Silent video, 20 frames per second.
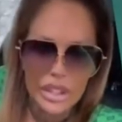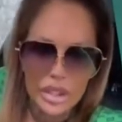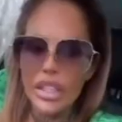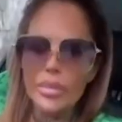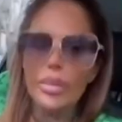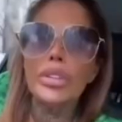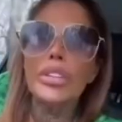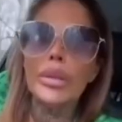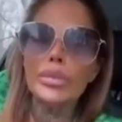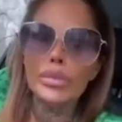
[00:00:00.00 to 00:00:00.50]

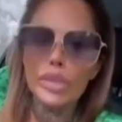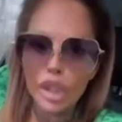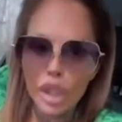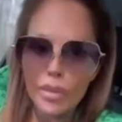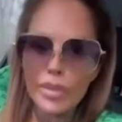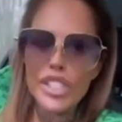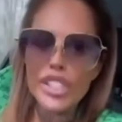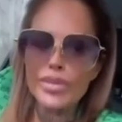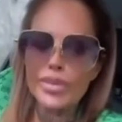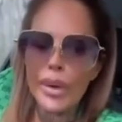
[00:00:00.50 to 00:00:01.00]
Bo tam trąba
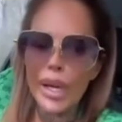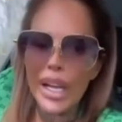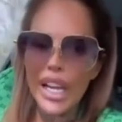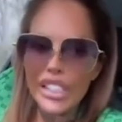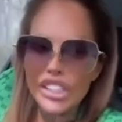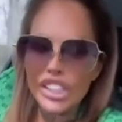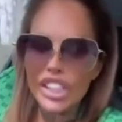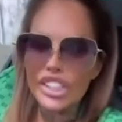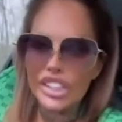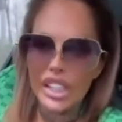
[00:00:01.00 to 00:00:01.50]
ci
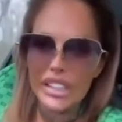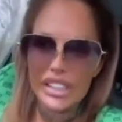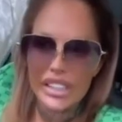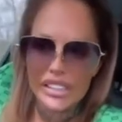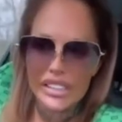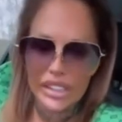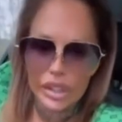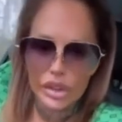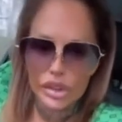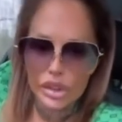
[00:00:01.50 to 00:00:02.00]
pokaże
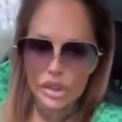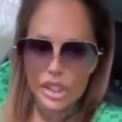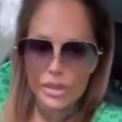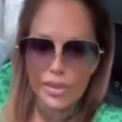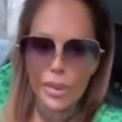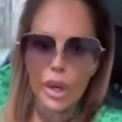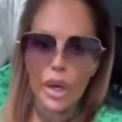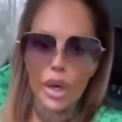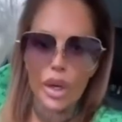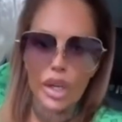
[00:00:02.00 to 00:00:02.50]
14, co to jest
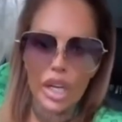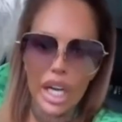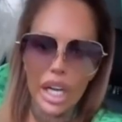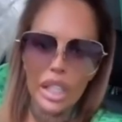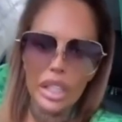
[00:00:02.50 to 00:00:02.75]
pokora.